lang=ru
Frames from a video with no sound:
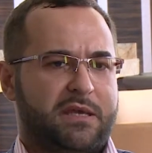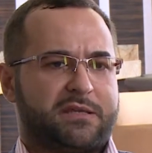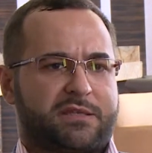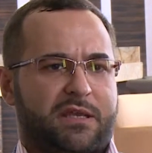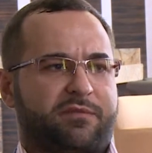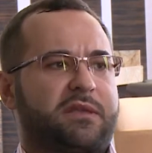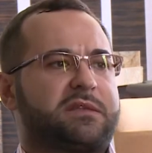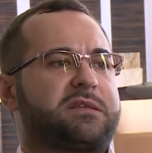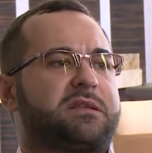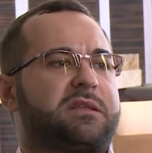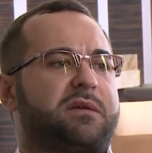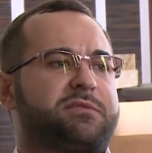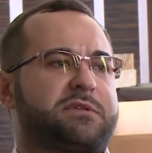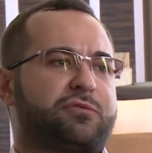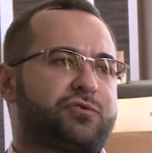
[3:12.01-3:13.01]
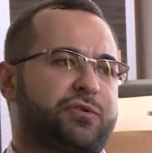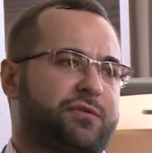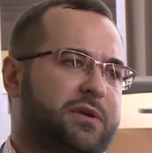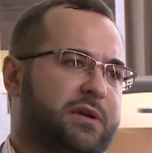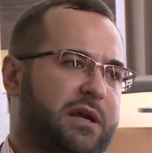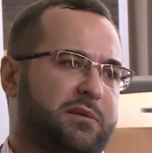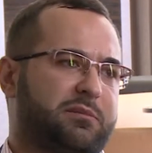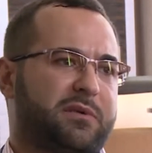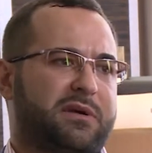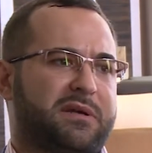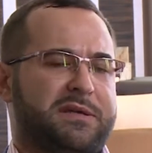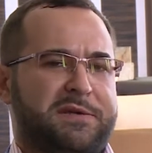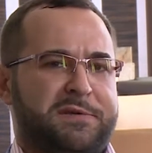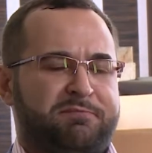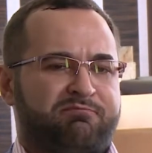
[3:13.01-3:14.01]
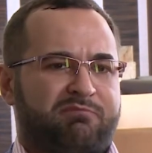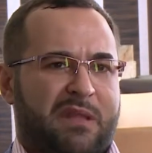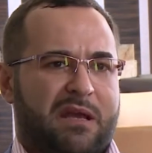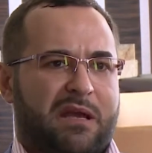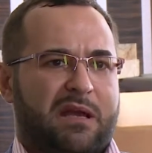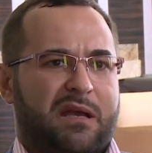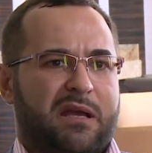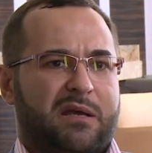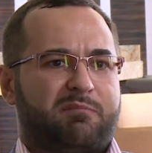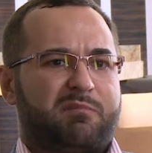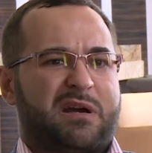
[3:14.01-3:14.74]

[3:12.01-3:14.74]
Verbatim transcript: Соответственно, на обслуживание как бы э,